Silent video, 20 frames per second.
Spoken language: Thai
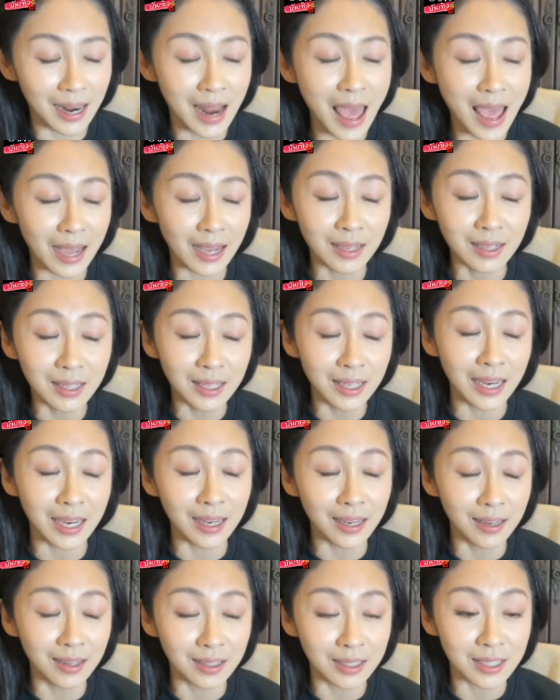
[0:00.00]
แรงขึ้นนิ
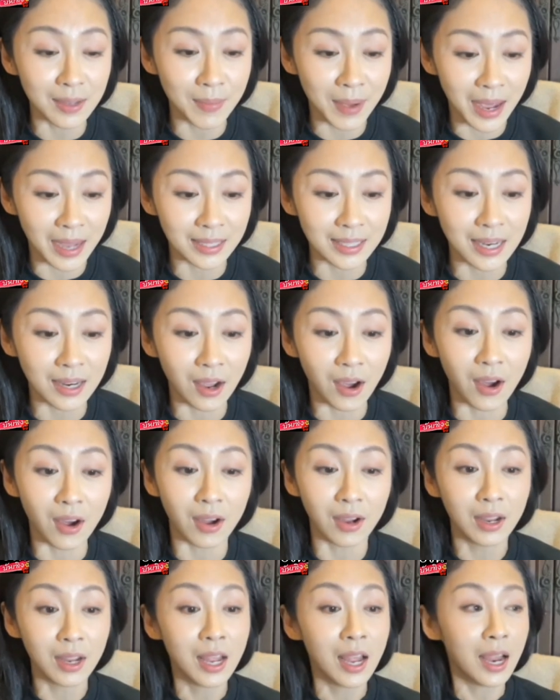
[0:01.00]
ดนึงใช่ไหมฉันก็
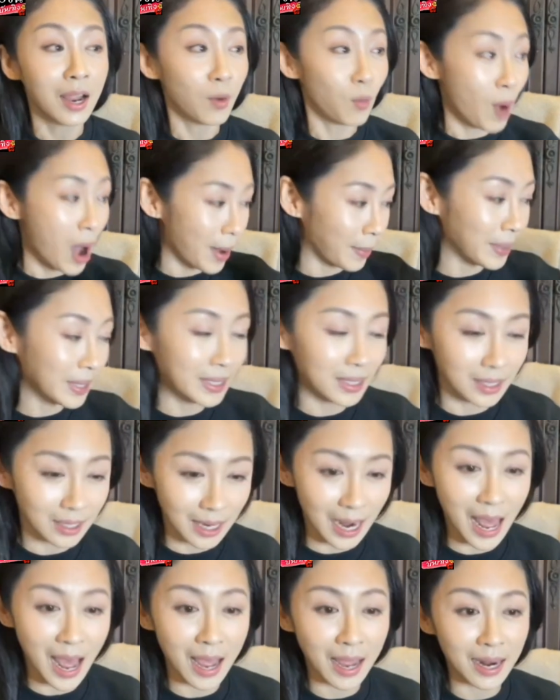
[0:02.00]
วางมือถื
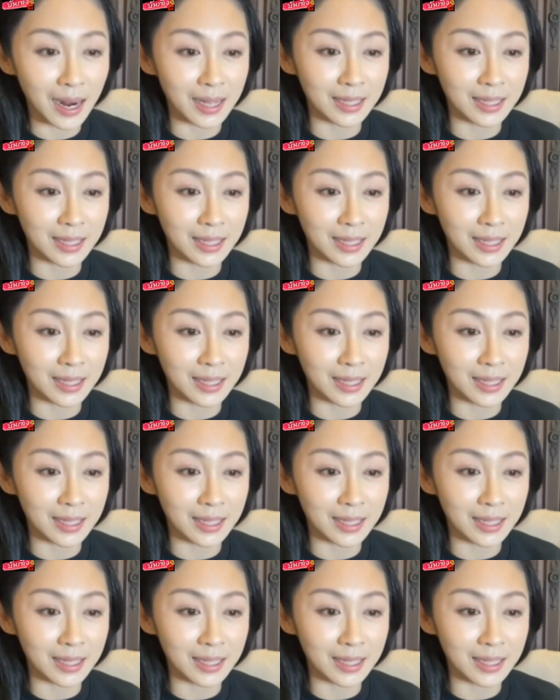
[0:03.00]
อละ